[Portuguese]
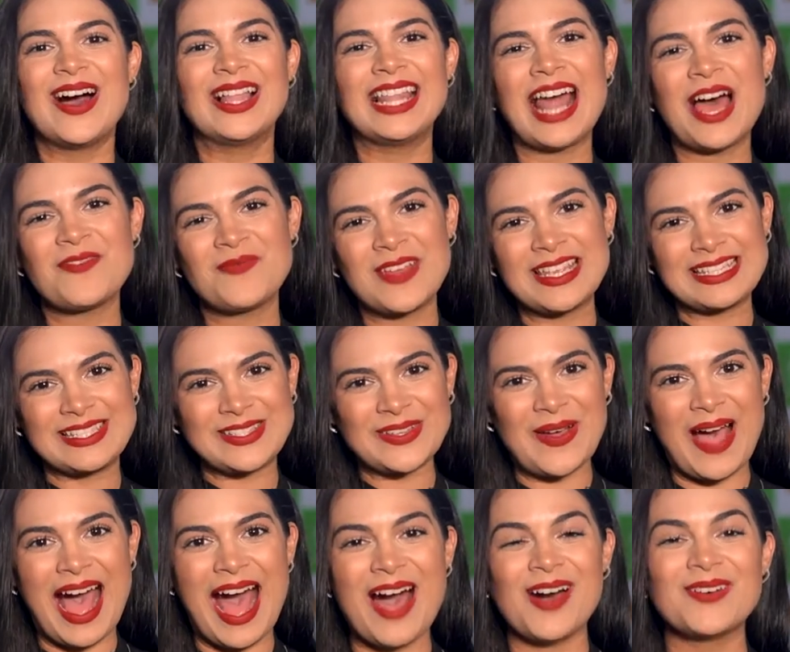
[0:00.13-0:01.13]
Olá
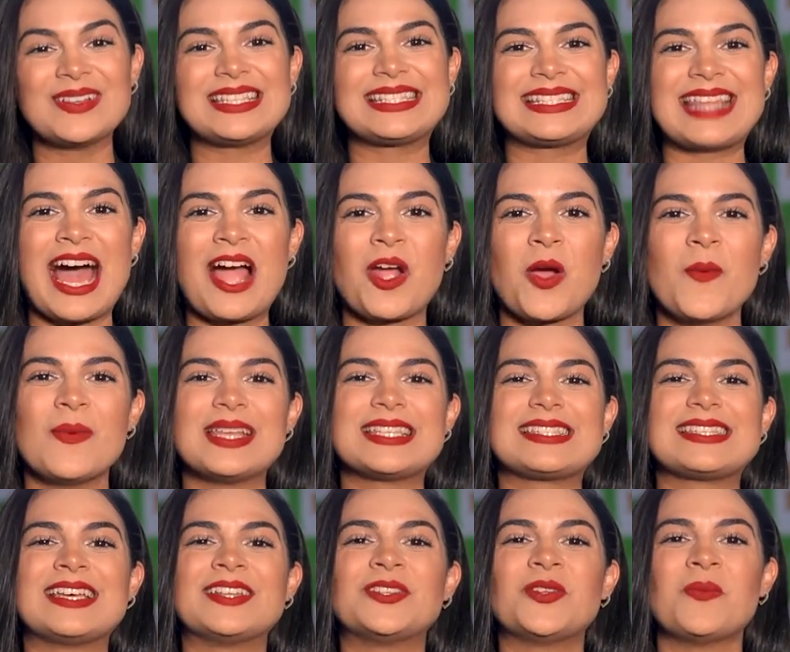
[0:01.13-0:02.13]
pessoal, está
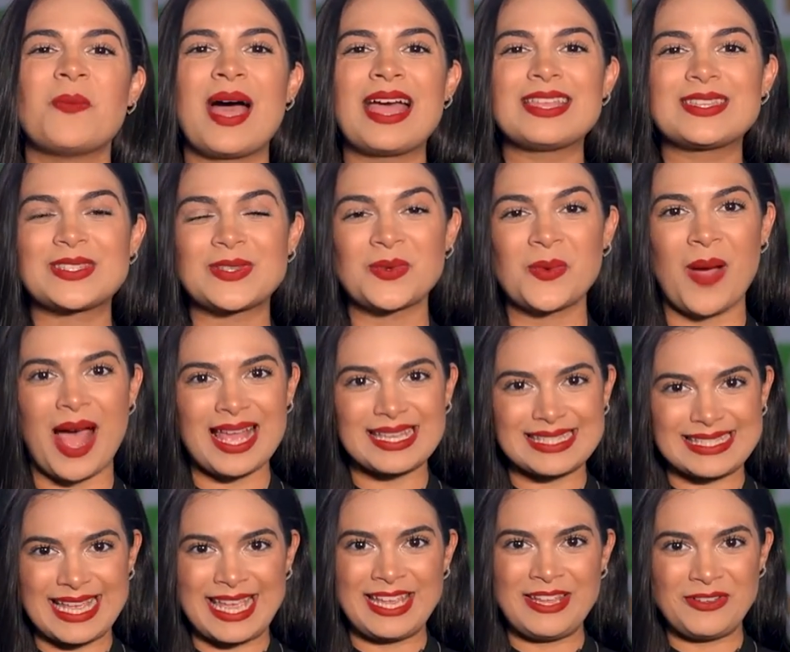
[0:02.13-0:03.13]
começando mais um
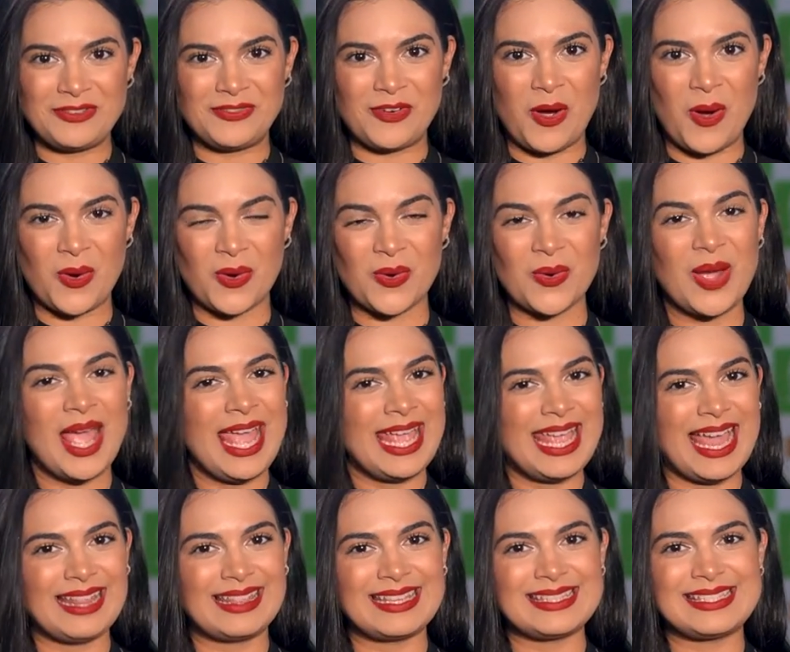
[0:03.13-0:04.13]
AC em Foco
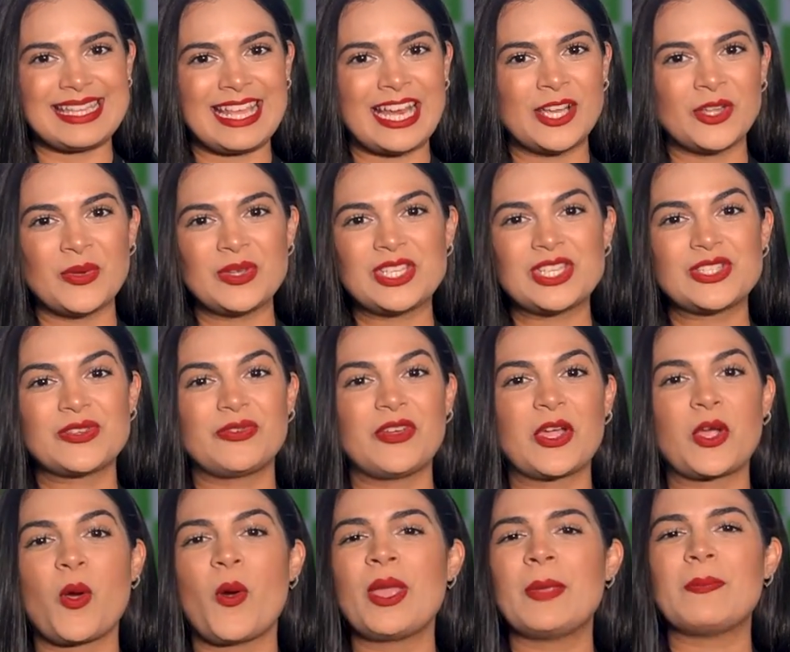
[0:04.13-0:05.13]
e a terceira noite de
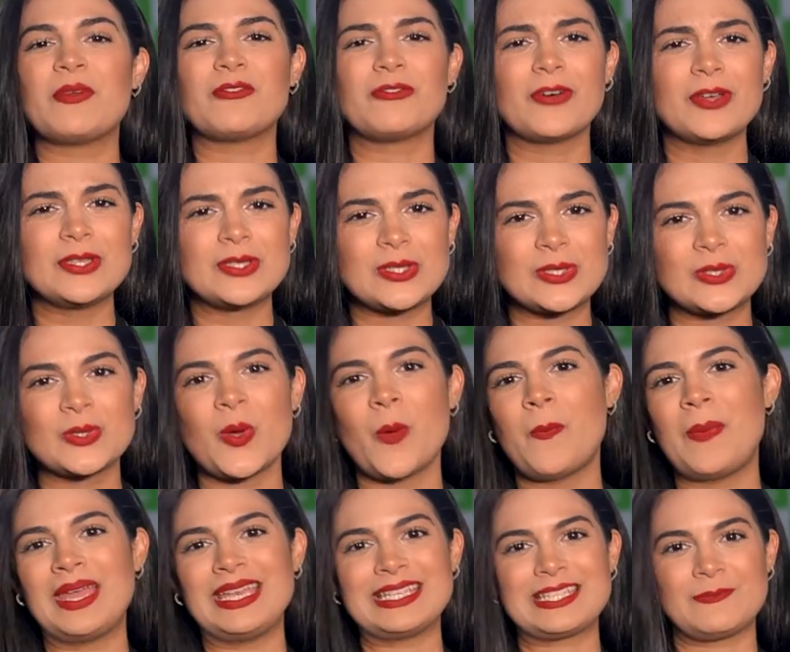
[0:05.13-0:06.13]
FECOIMP foi
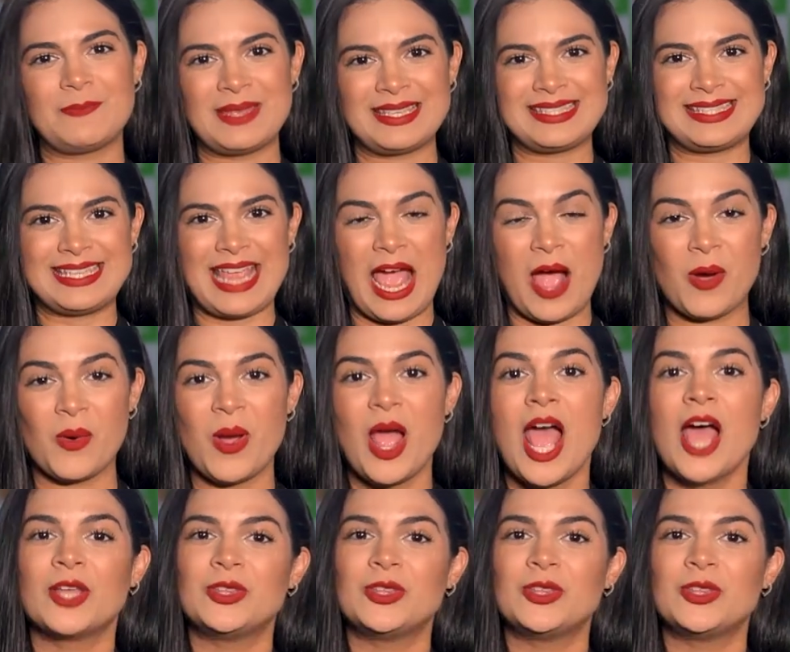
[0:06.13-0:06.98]
super especial.